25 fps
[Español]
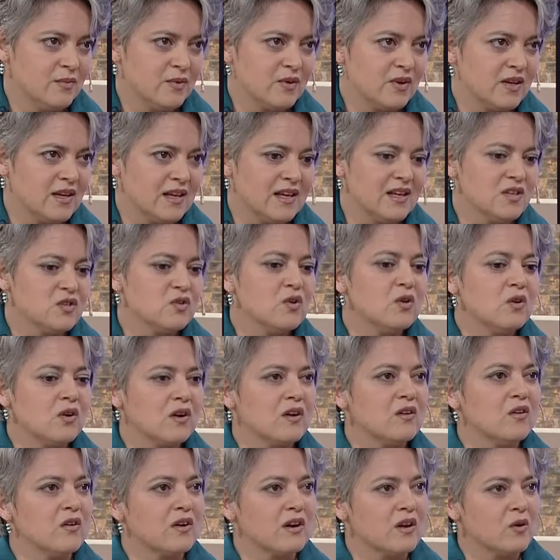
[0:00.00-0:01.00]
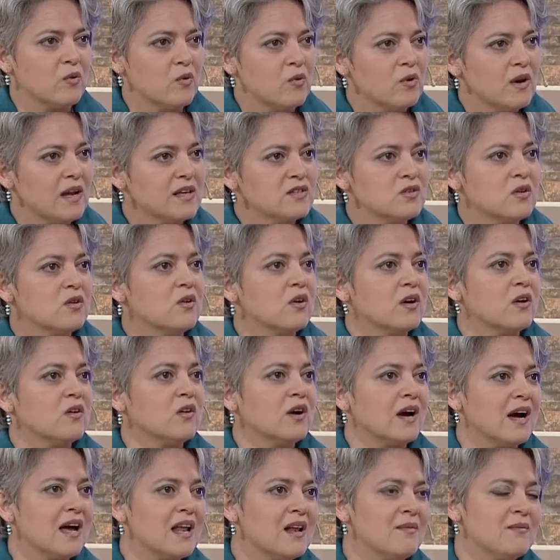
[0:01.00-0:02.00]
Porque eso es lo que lo regula, eso es lo que
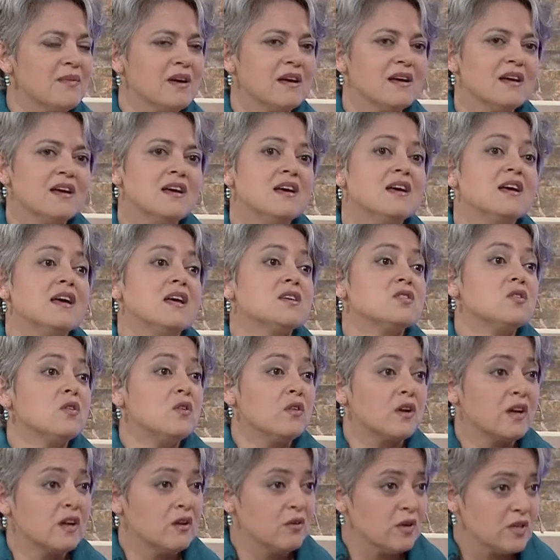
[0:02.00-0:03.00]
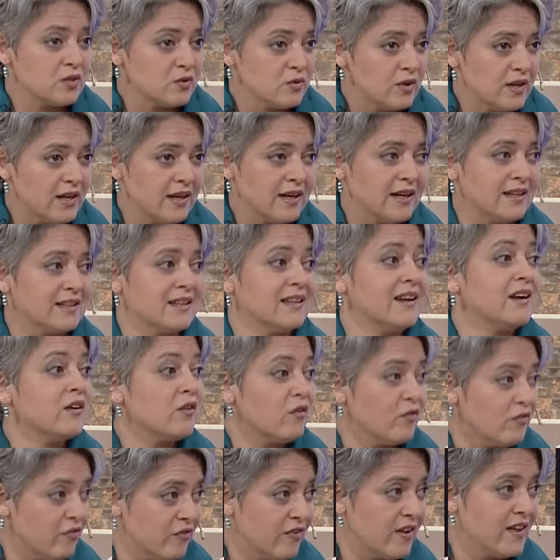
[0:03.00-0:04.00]
lo calma, eso es lo que lo ayuda a tener
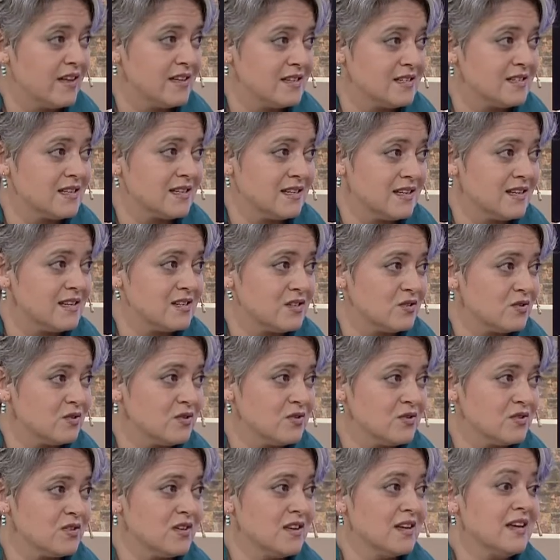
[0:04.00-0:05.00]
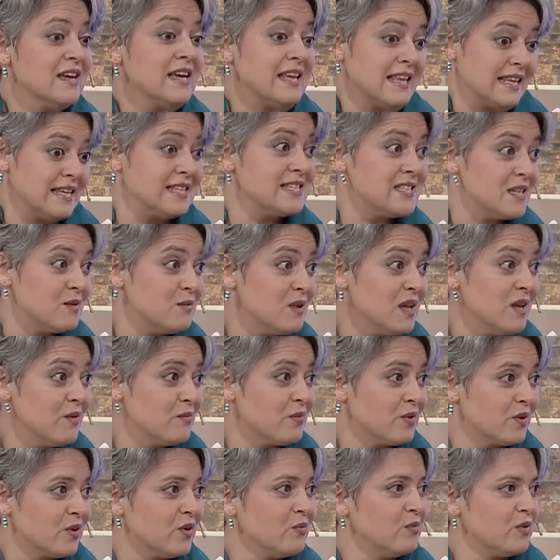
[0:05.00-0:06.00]
confianza en ellos y en sí
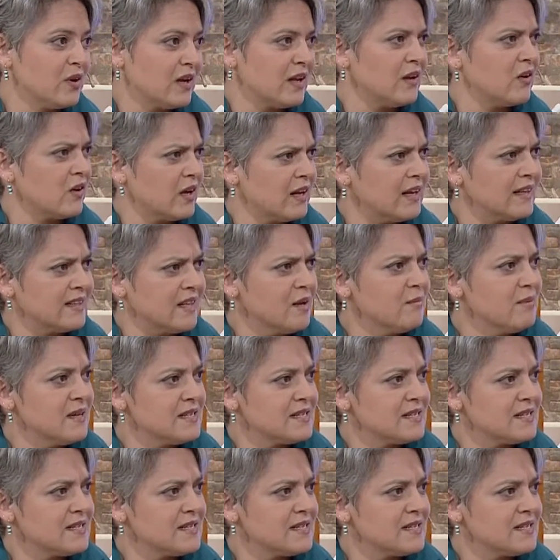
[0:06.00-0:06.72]
mismo, como que lo que le está